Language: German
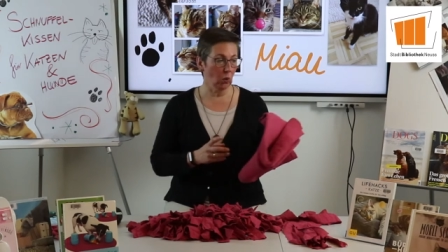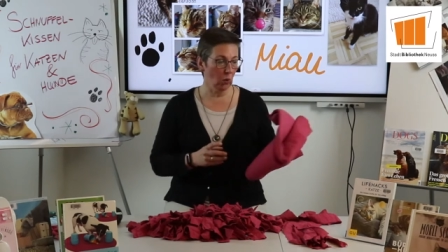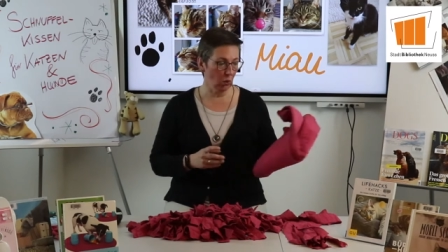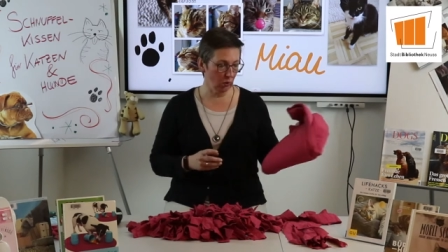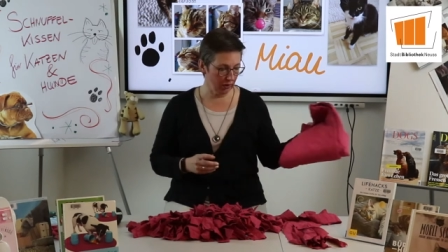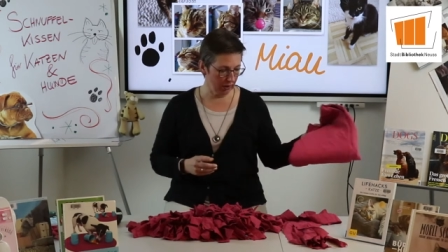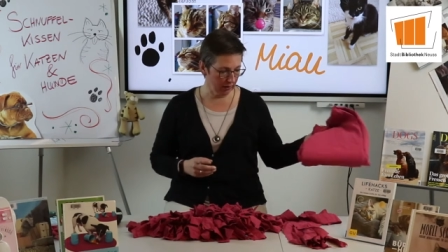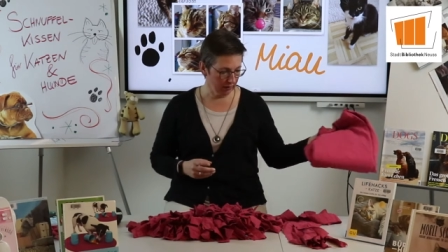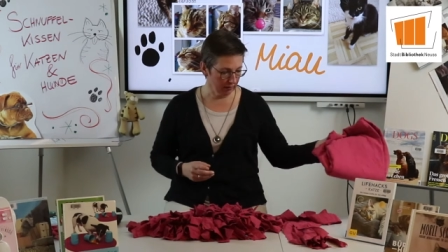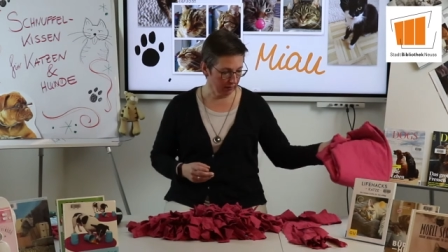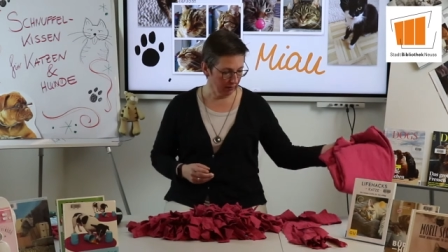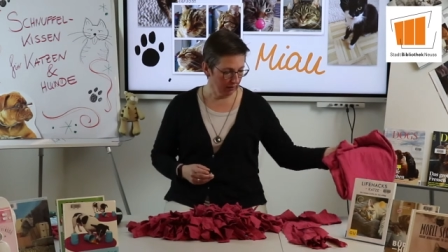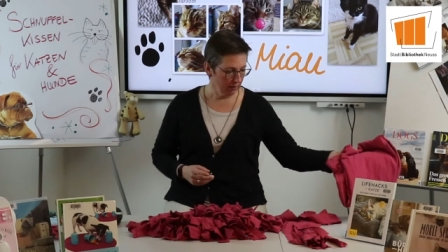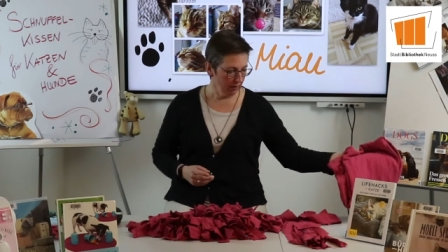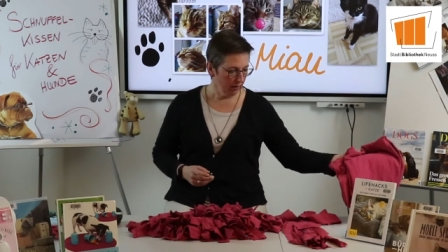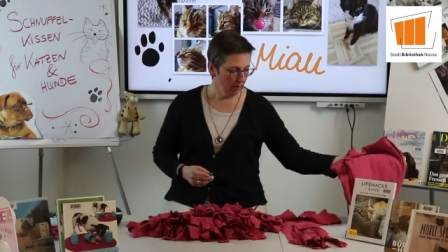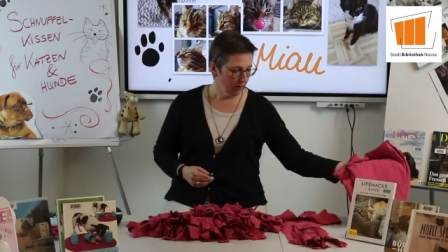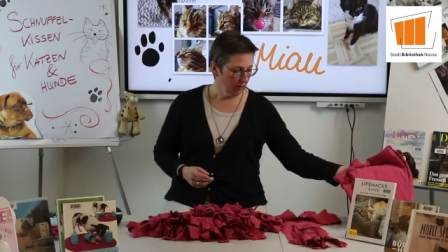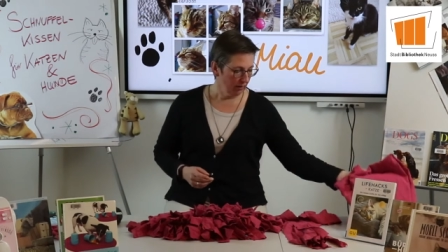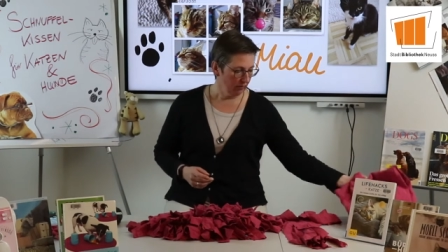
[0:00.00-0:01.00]
oder
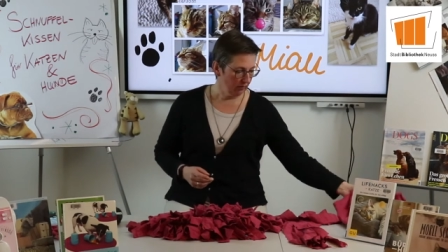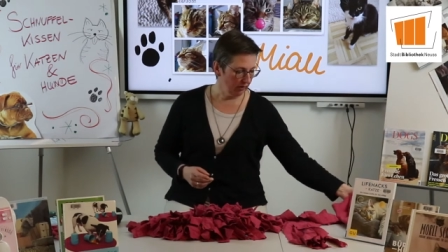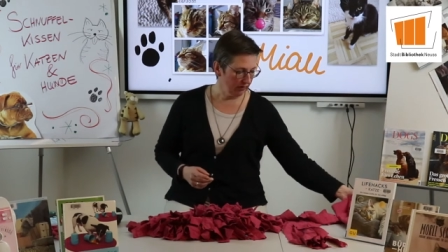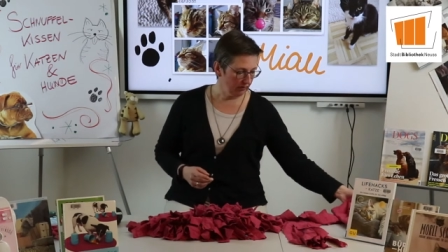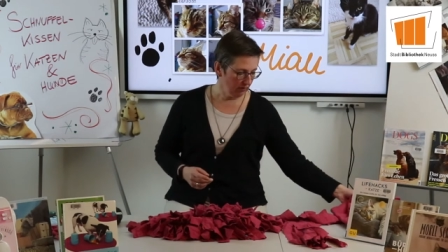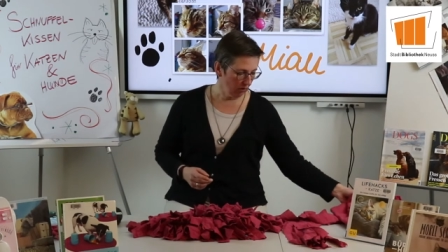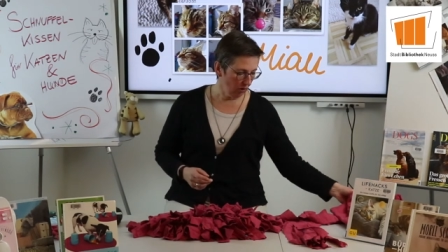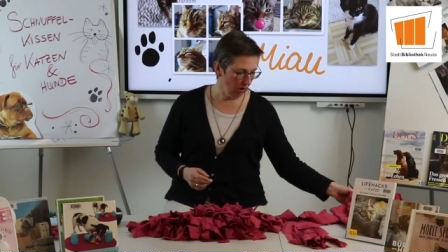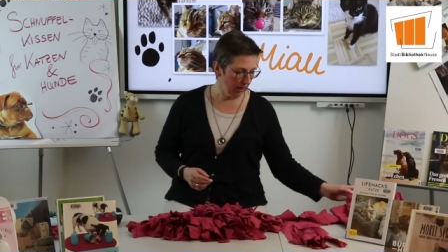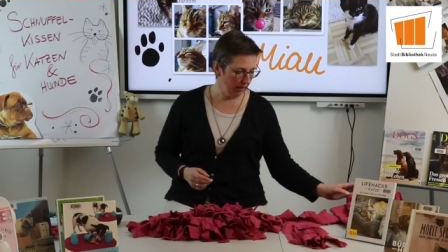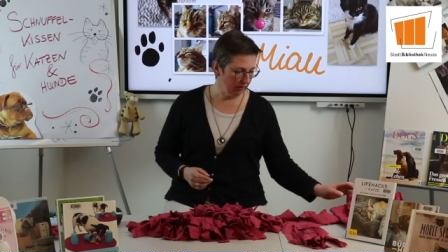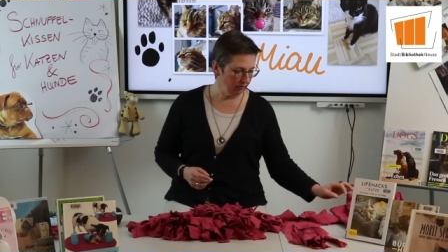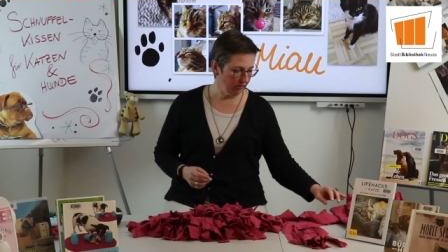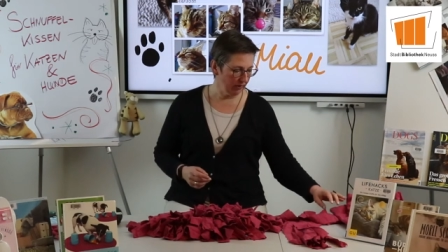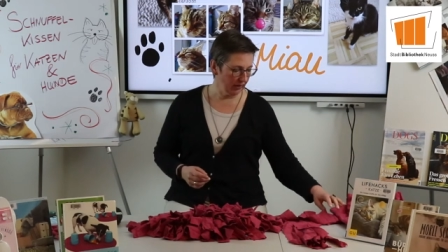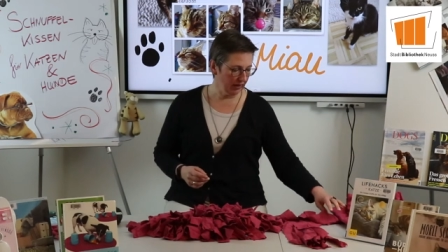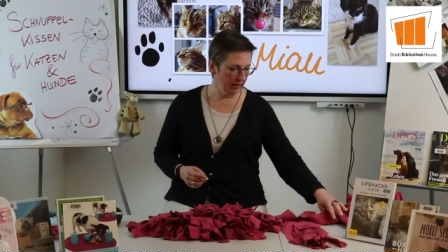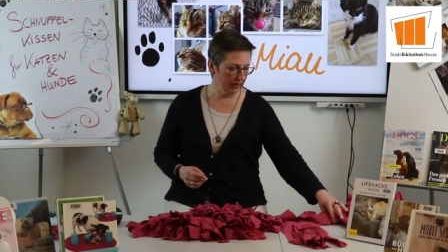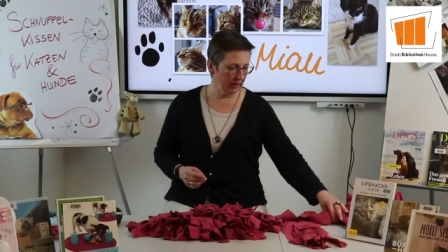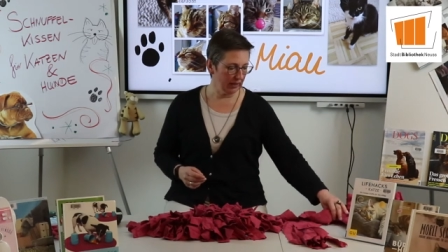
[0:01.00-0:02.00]
was noch
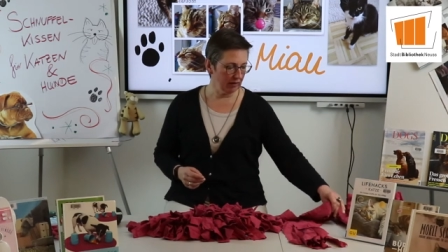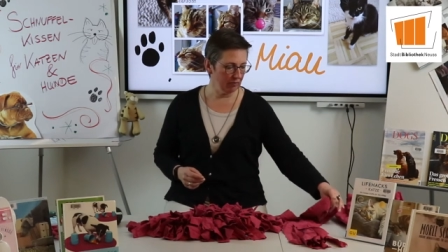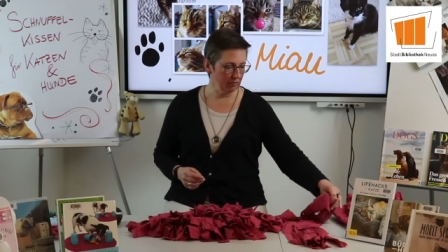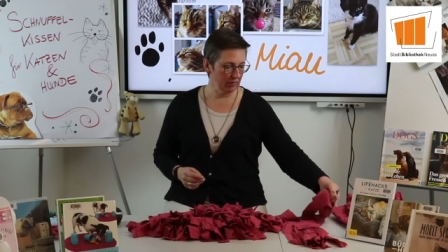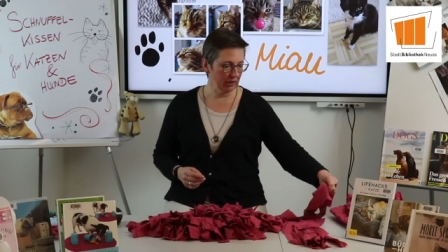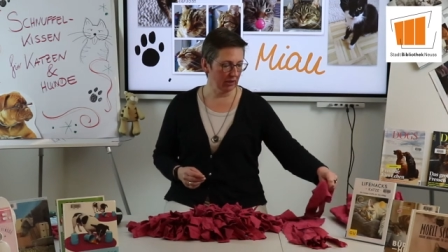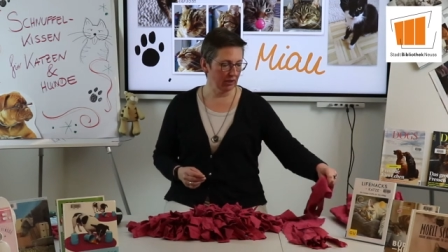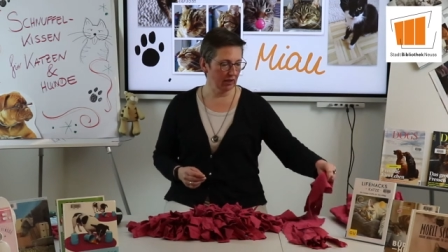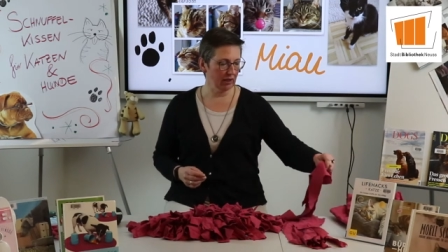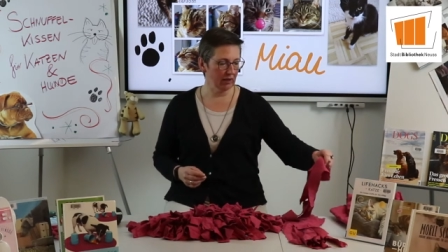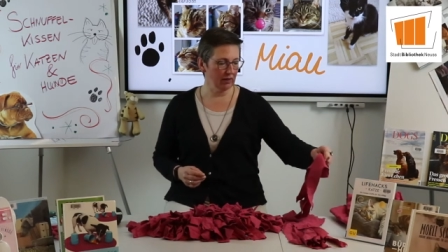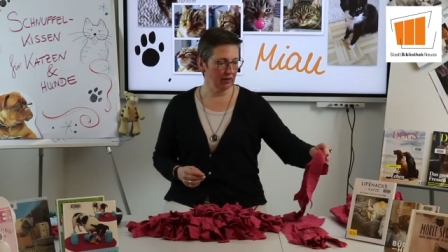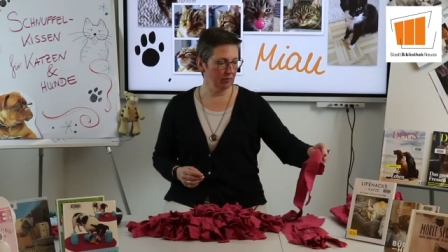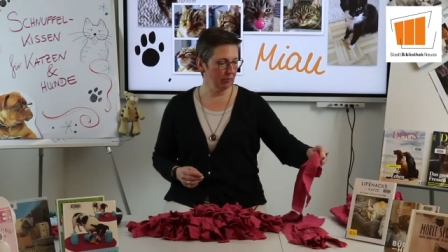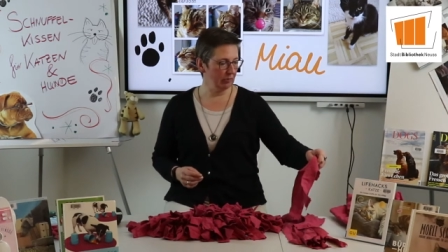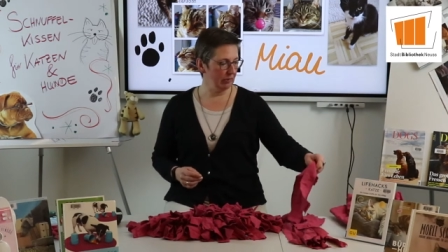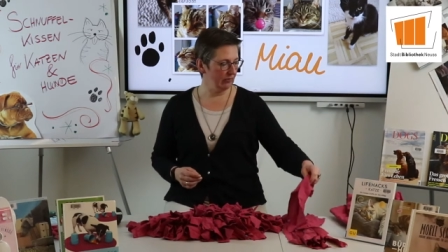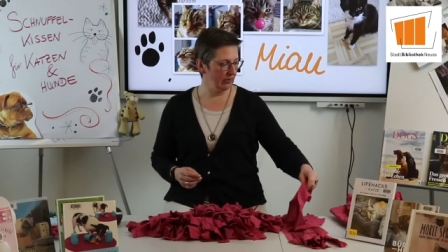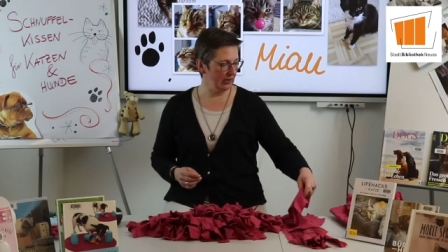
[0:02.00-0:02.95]
einfacher geht, man kann,